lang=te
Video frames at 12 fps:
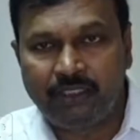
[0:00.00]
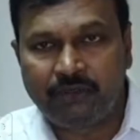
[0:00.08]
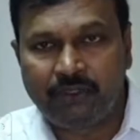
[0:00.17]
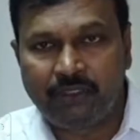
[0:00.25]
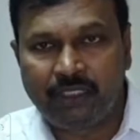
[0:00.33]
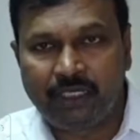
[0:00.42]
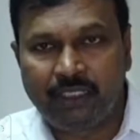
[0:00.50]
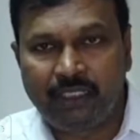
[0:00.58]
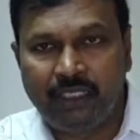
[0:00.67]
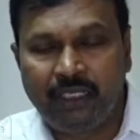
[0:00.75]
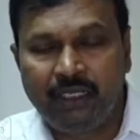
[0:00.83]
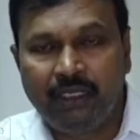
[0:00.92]
చేసుకోవడం
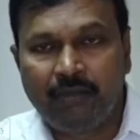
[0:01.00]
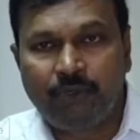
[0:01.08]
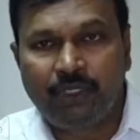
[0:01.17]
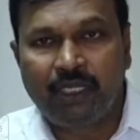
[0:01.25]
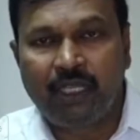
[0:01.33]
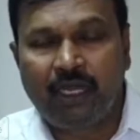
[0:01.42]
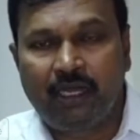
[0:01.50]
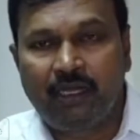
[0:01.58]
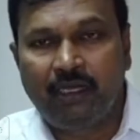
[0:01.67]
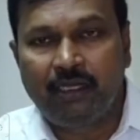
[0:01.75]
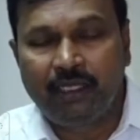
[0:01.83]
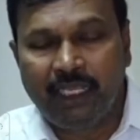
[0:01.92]
జరిగింది ముఖ్యంగా
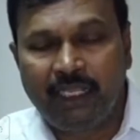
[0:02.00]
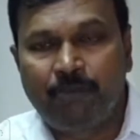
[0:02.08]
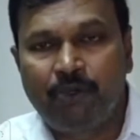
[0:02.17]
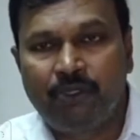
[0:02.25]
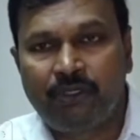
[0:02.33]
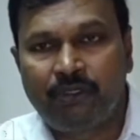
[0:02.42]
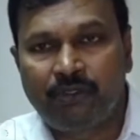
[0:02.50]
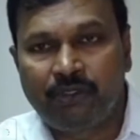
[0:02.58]
ఎయిర్పోర్ట్